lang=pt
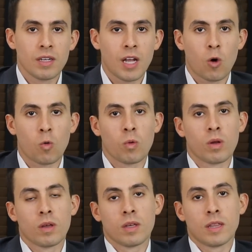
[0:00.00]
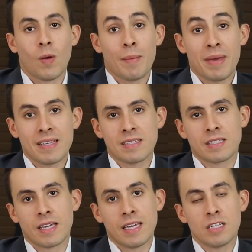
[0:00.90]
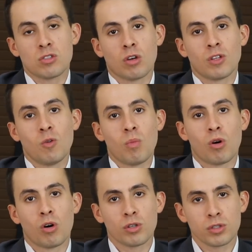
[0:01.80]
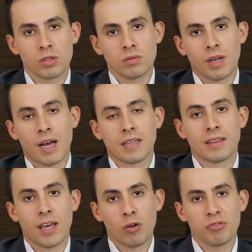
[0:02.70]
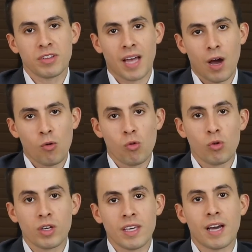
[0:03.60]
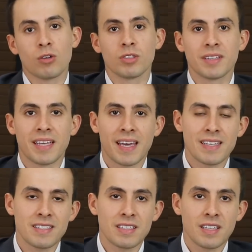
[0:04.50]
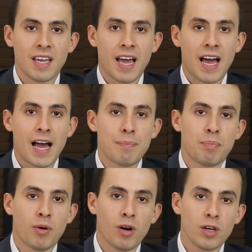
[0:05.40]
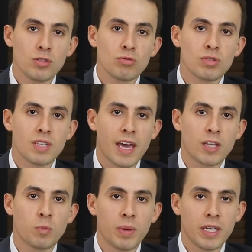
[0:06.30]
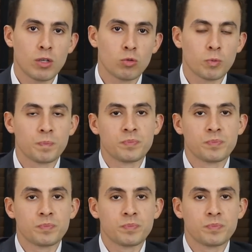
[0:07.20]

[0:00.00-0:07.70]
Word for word: Não, não é bem assim. Eles só não mostram até o final o que acontece após um certo período.